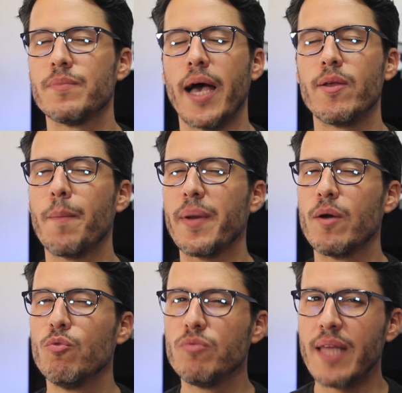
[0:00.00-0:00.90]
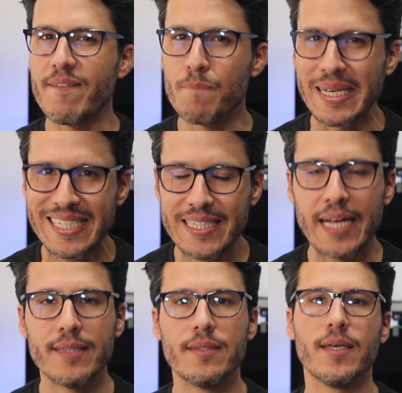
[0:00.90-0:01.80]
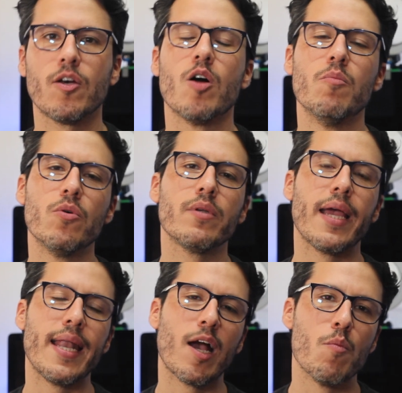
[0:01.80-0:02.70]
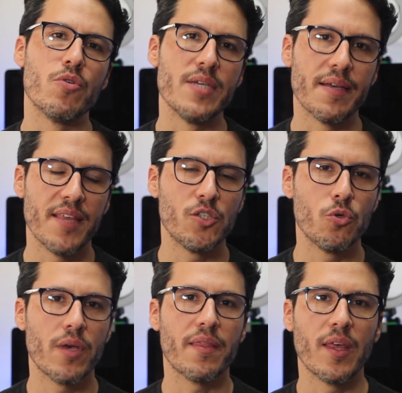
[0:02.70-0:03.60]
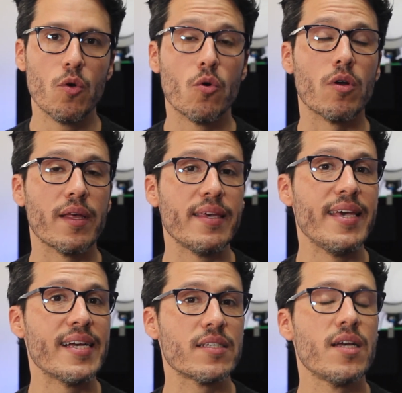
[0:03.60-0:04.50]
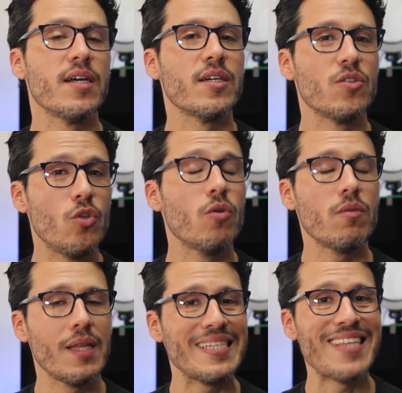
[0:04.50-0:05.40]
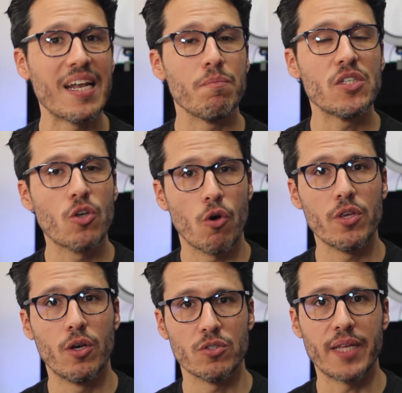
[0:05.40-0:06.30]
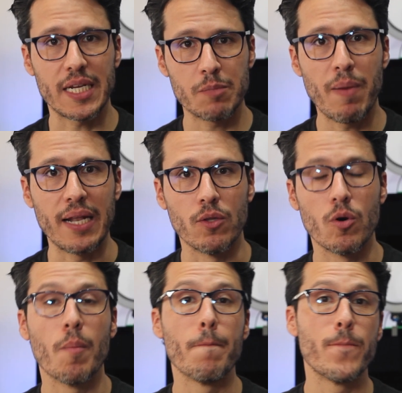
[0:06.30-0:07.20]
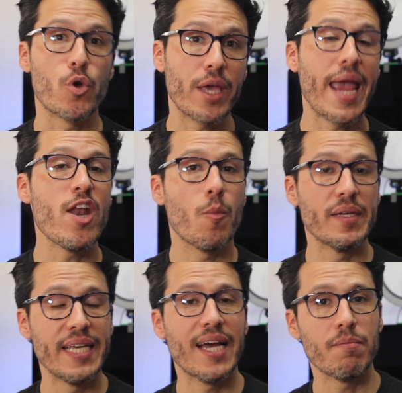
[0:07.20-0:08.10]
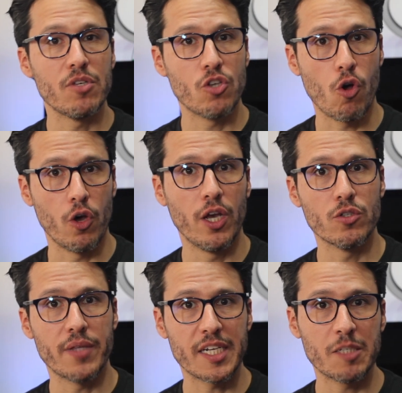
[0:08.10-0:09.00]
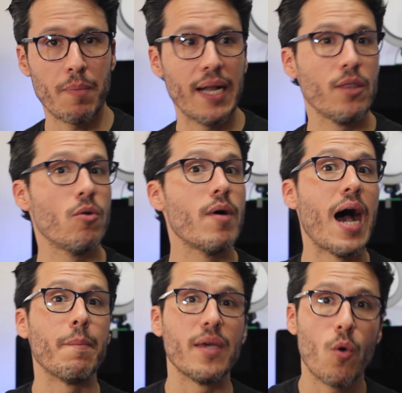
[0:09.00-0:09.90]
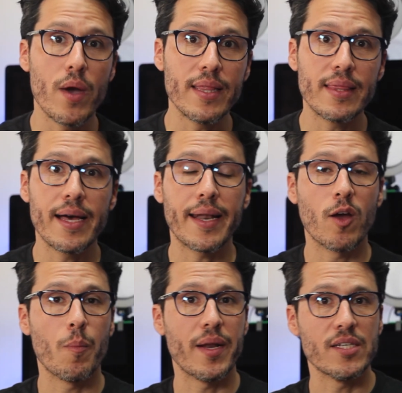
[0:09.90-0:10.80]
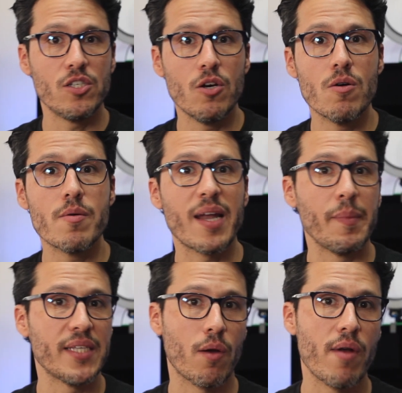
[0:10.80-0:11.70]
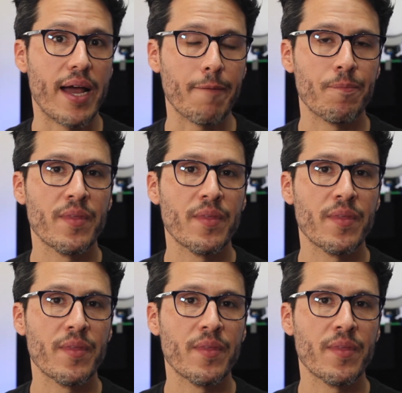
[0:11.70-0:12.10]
Hay una pregunta bastante común en la comunidad de ayuda de Google y es ¿dónde están mis códigos de respaldo? ¿Por qué no me llegan mis códigos de respaldo a mi cuenta de recuperación, a mi celular?